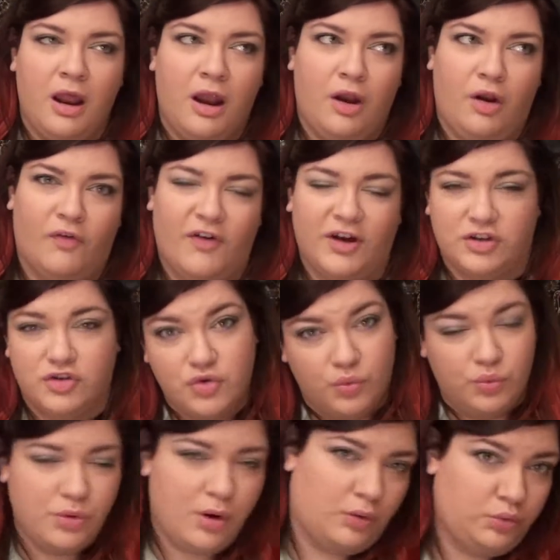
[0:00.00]
lo faccio
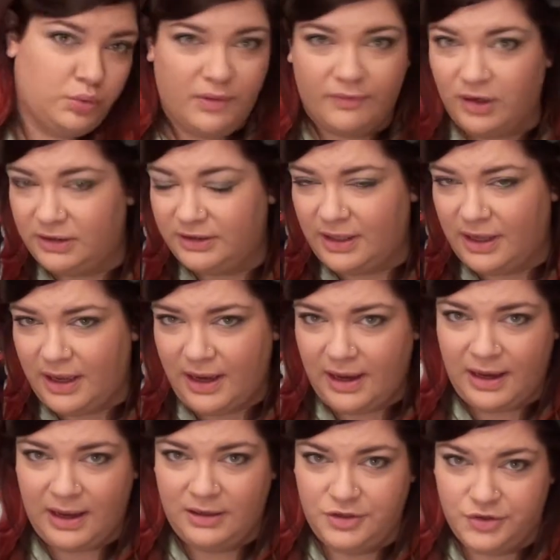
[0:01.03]
una o due volte al